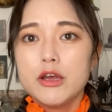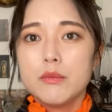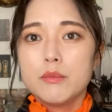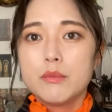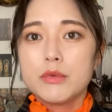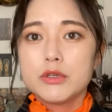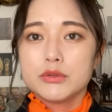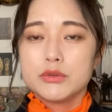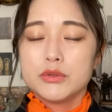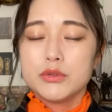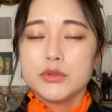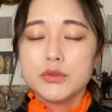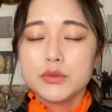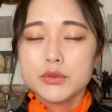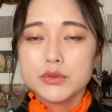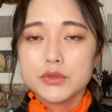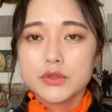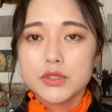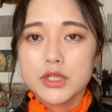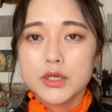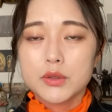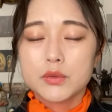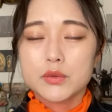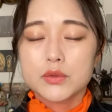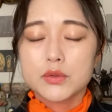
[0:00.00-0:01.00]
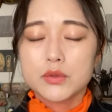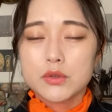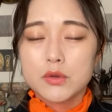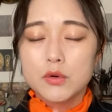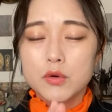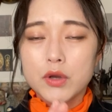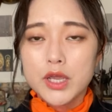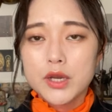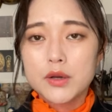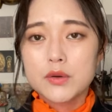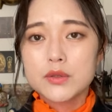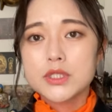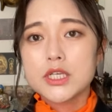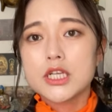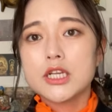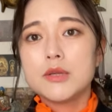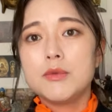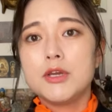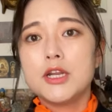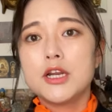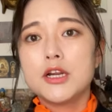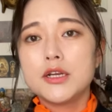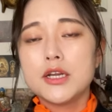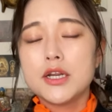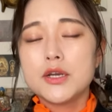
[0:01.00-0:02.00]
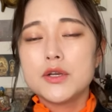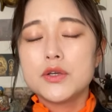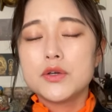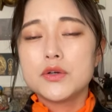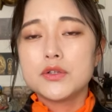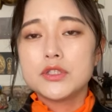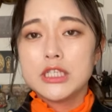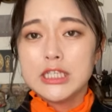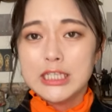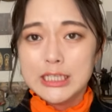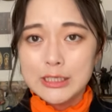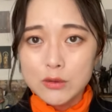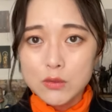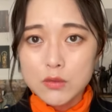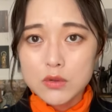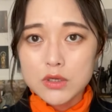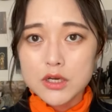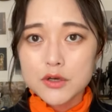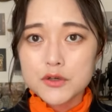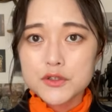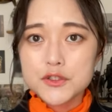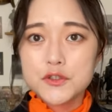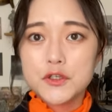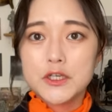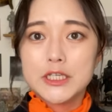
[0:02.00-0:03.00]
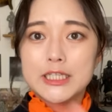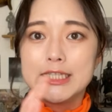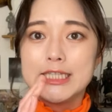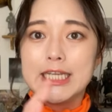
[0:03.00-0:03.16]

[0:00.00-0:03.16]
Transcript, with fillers: まあ、ということでこのお遍路さんに見られるように日本各地には